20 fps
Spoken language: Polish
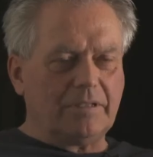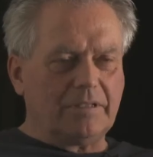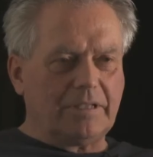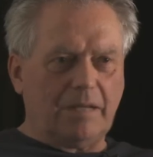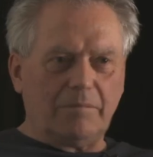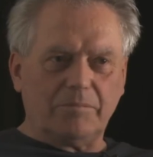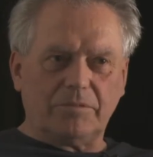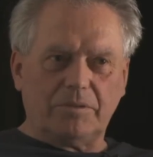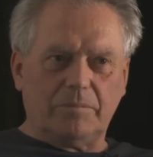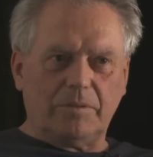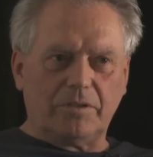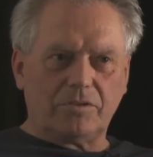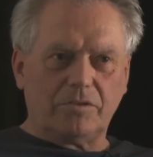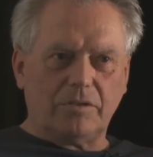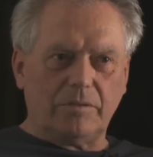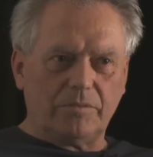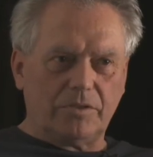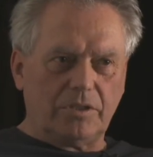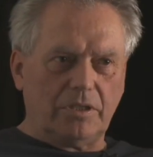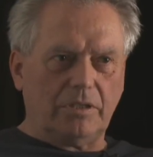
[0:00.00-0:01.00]
tam
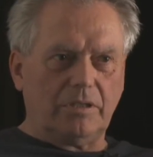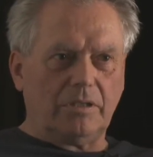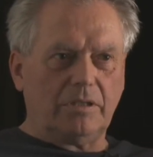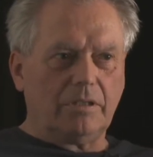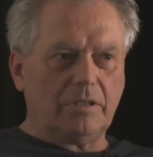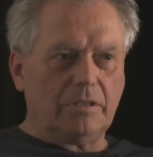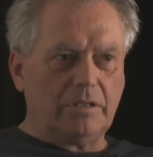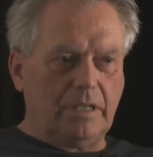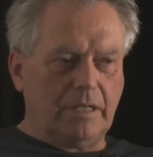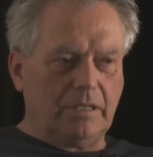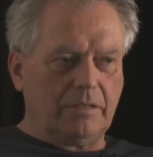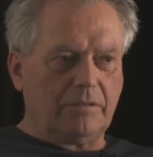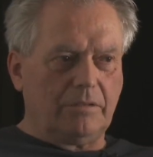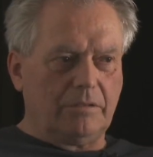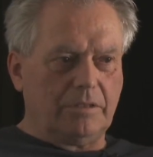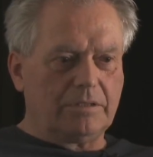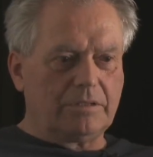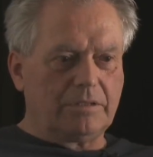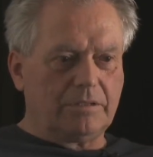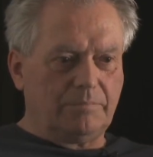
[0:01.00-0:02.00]
zobaczyłem, że nie, to
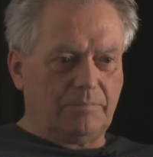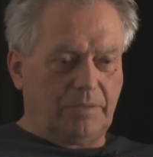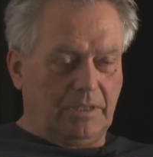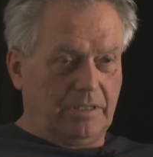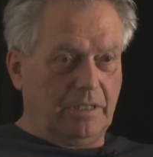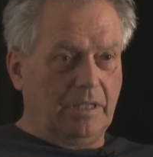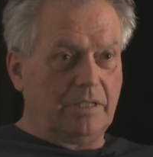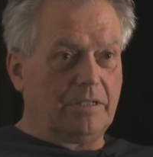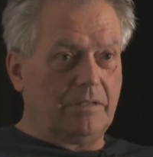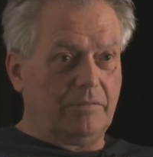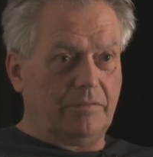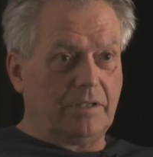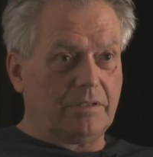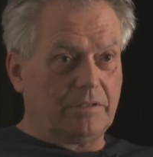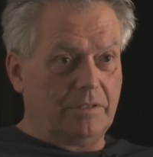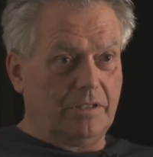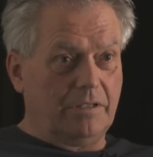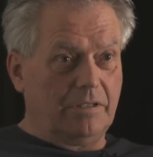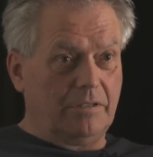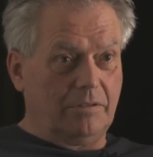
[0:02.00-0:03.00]
jest piekielnie
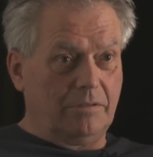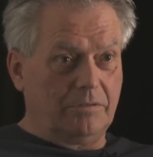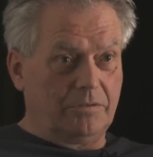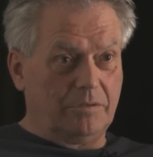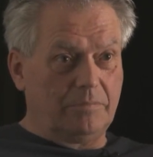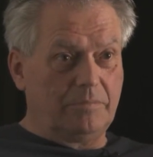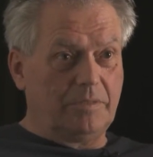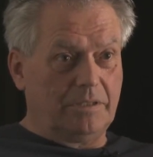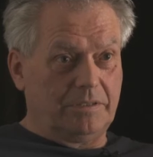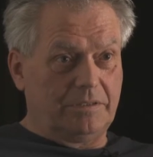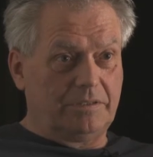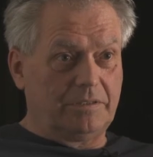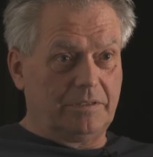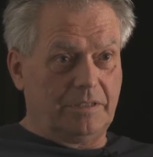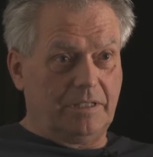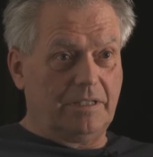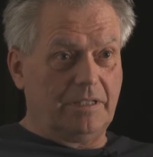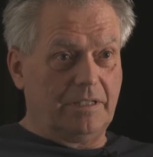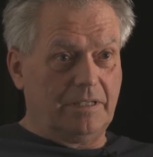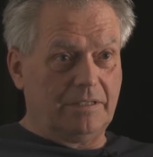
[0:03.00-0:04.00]
ważne, o czym jest
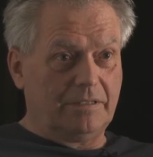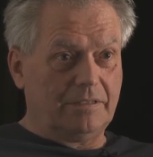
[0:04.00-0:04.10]
scena.